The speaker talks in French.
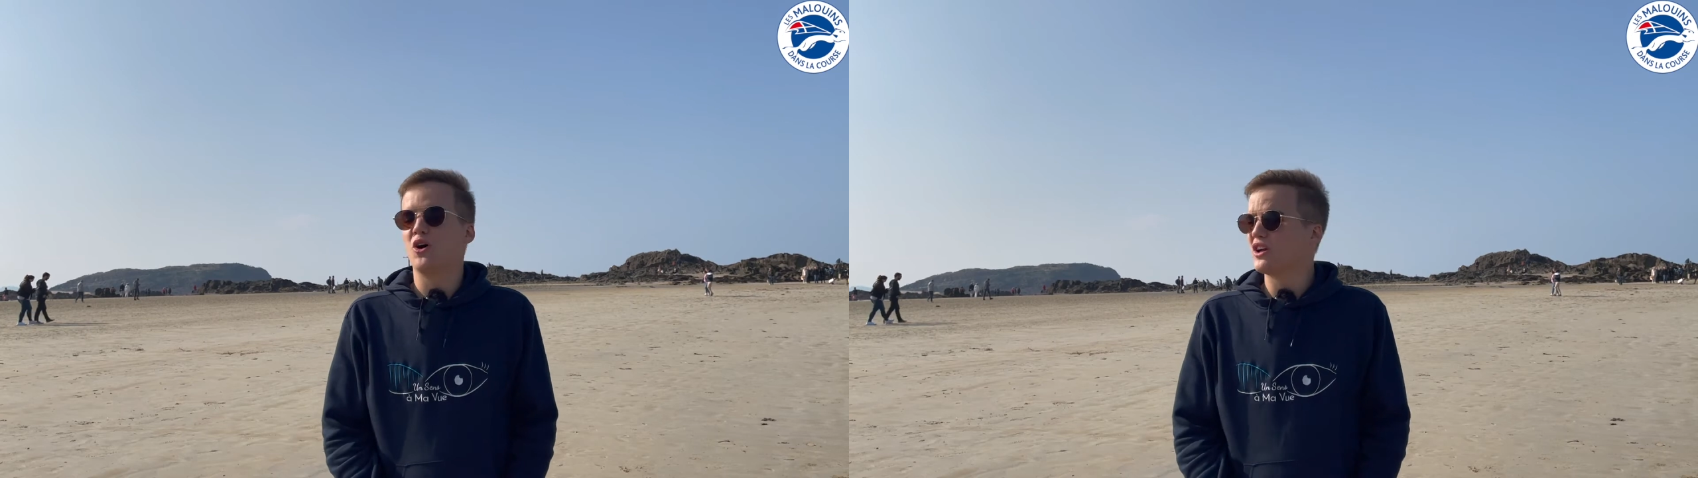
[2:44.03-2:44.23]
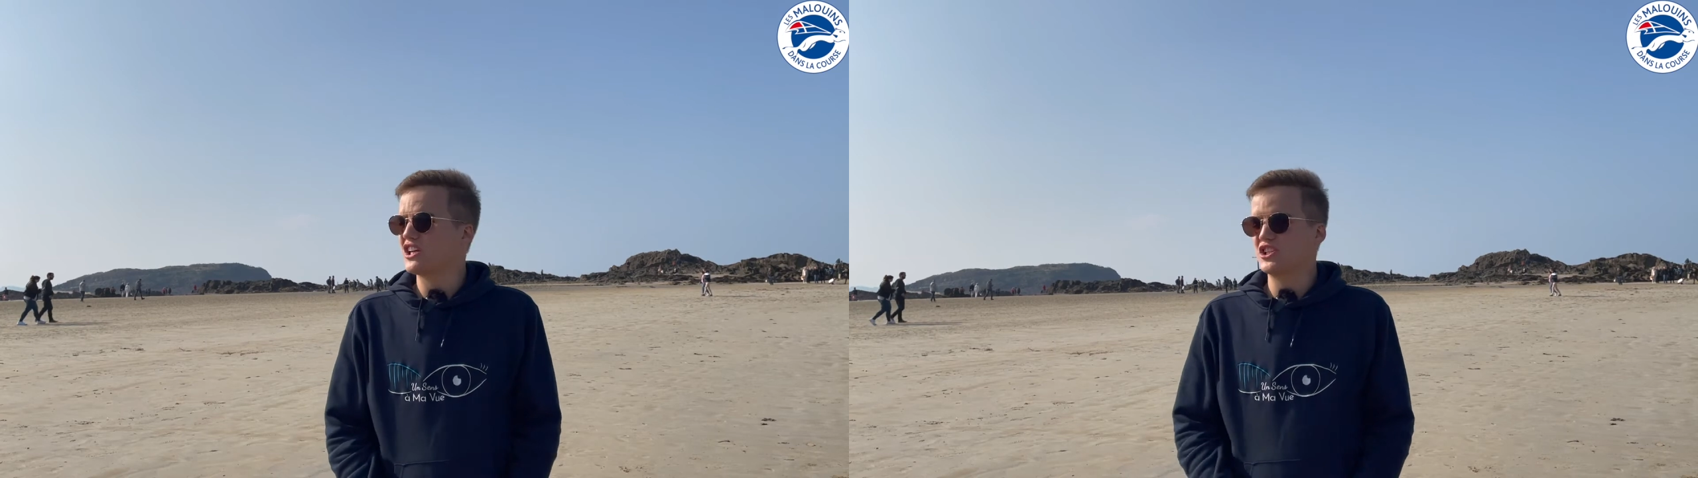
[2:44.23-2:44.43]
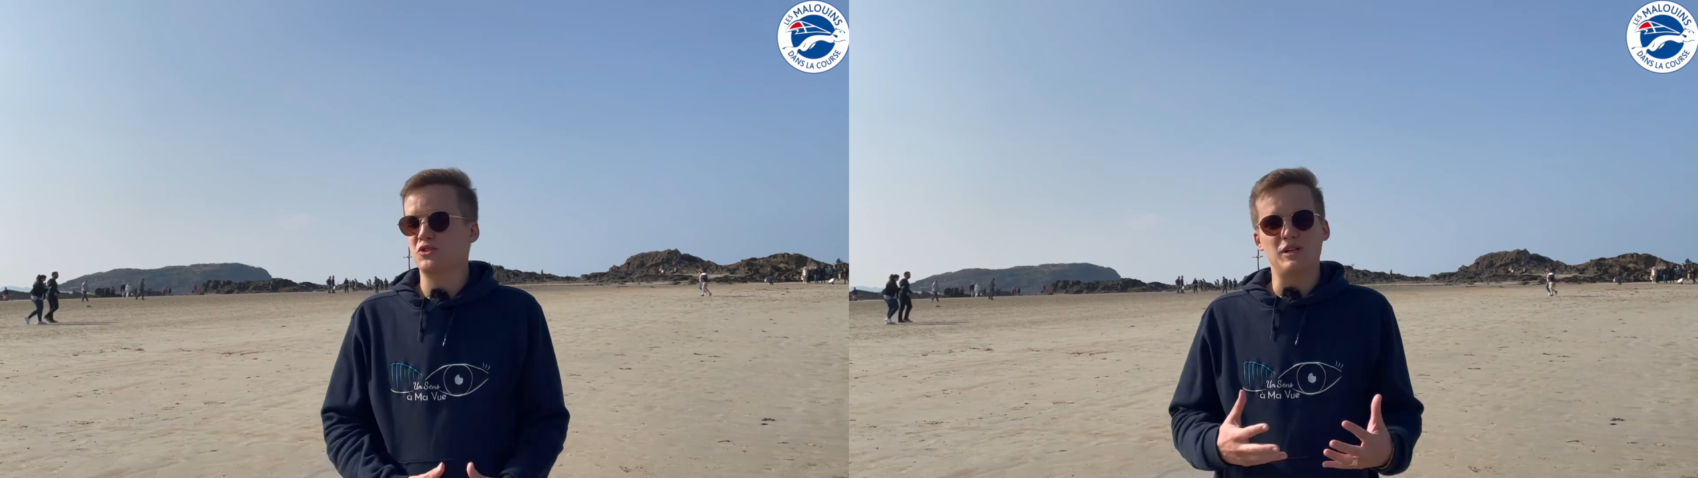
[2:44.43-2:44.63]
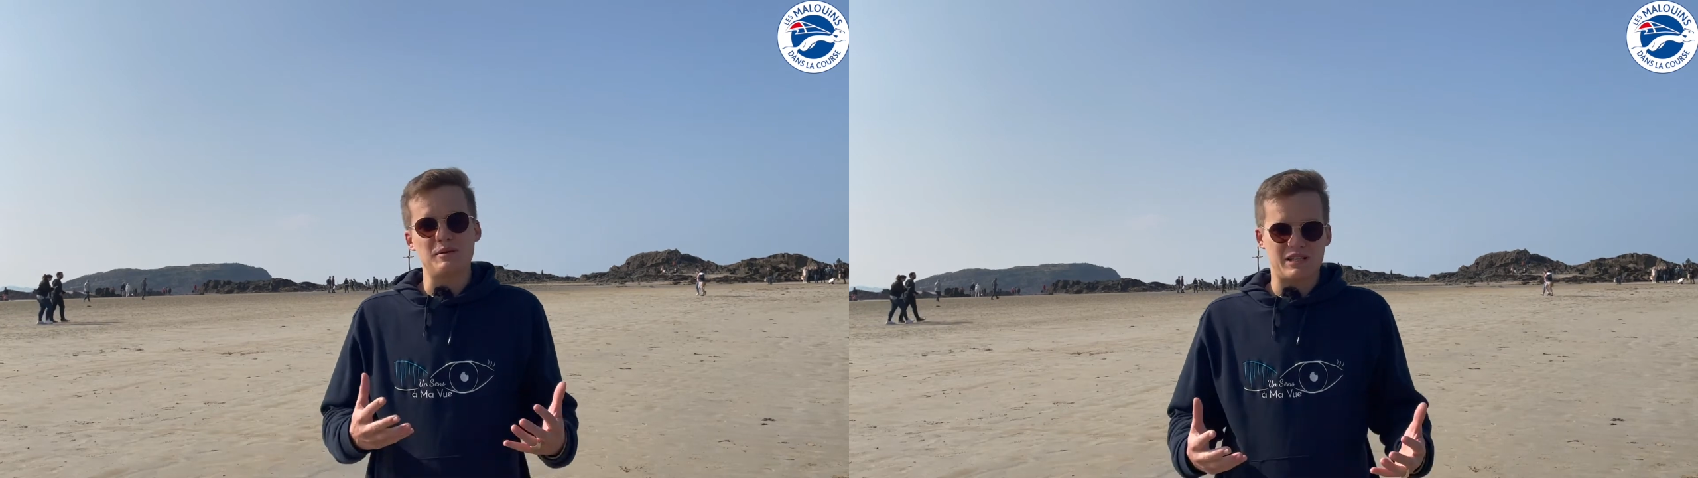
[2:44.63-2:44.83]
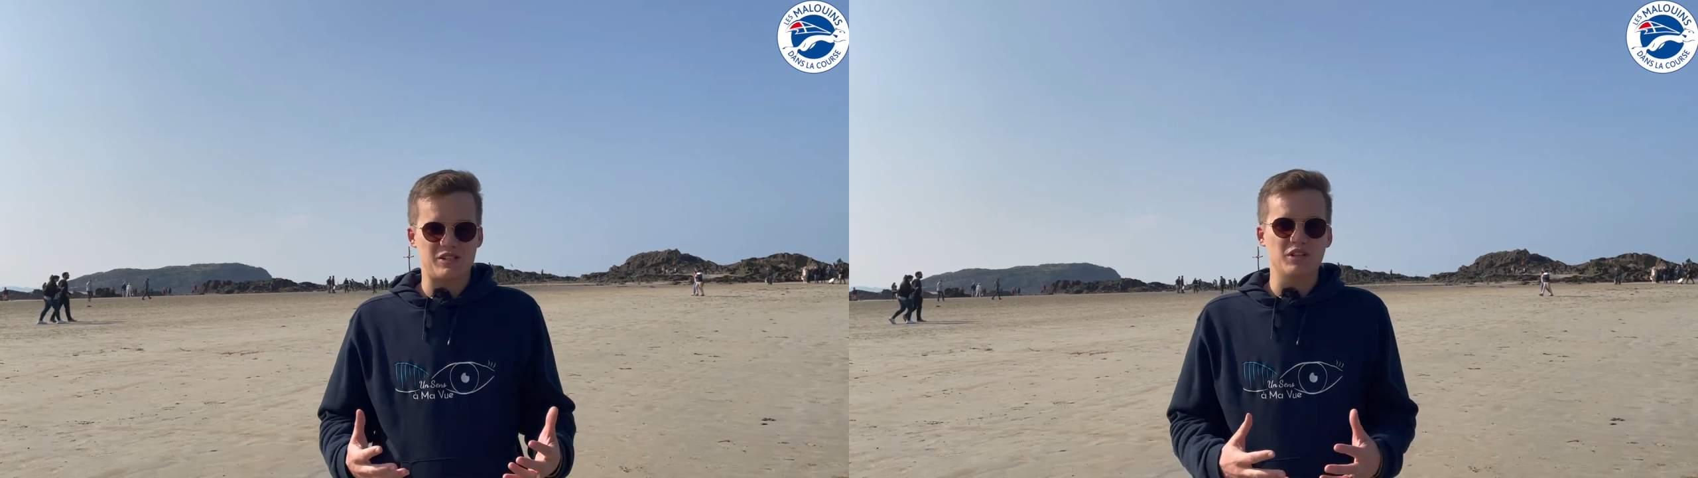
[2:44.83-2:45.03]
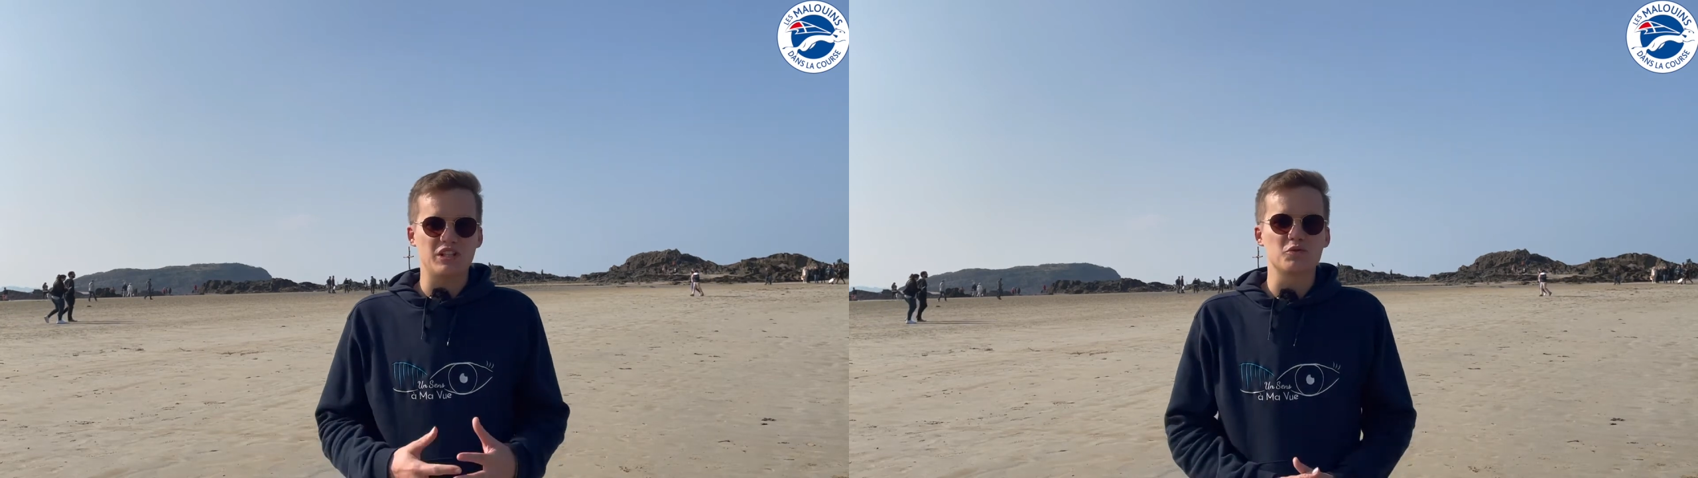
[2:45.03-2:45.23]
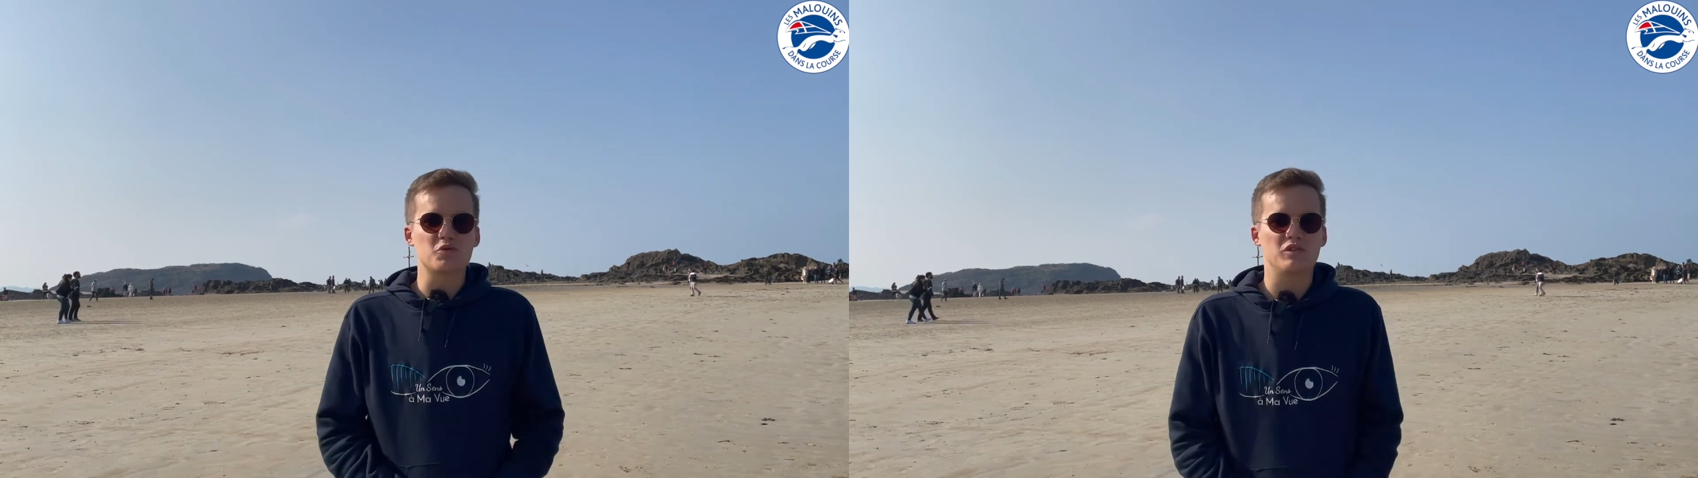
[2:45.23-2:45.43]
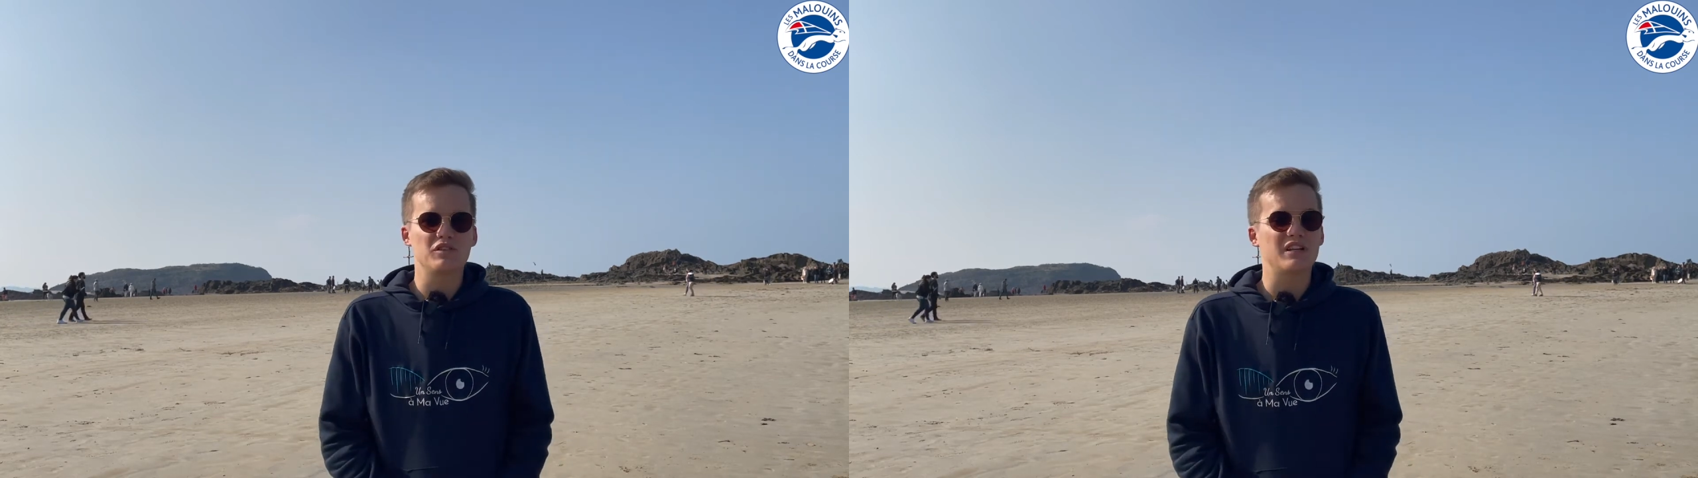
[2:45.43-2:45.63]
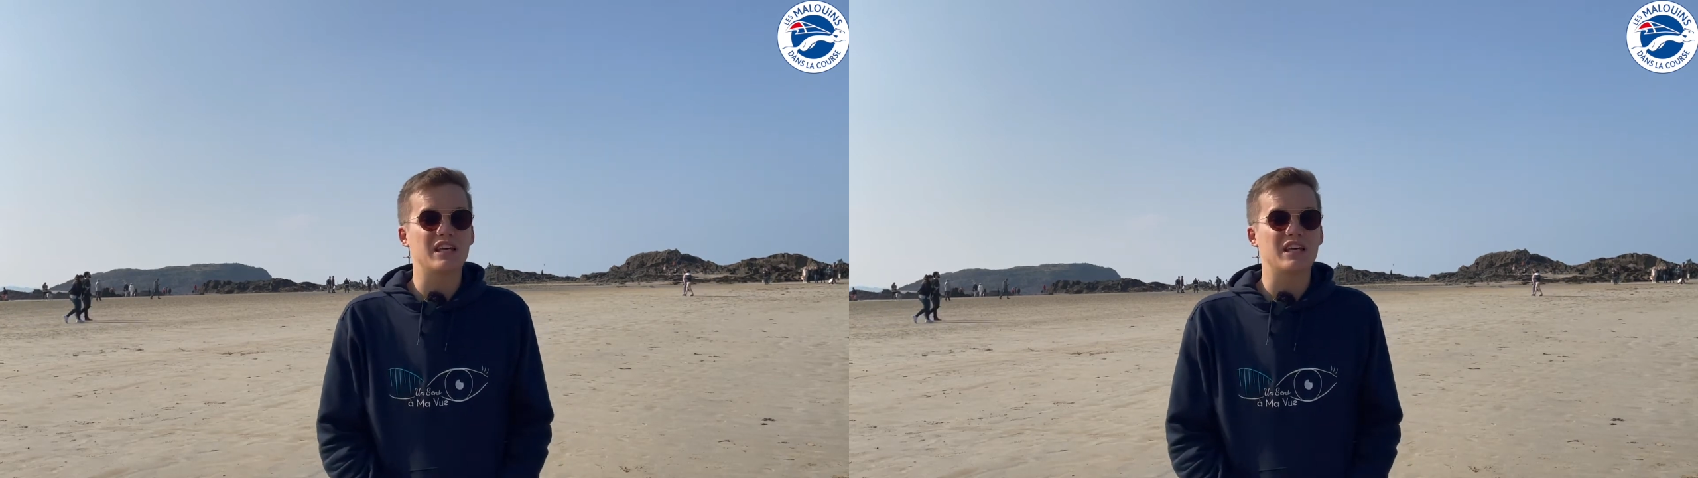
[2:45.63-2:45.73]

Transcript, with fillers: engager toutes les personnes qui nous suivent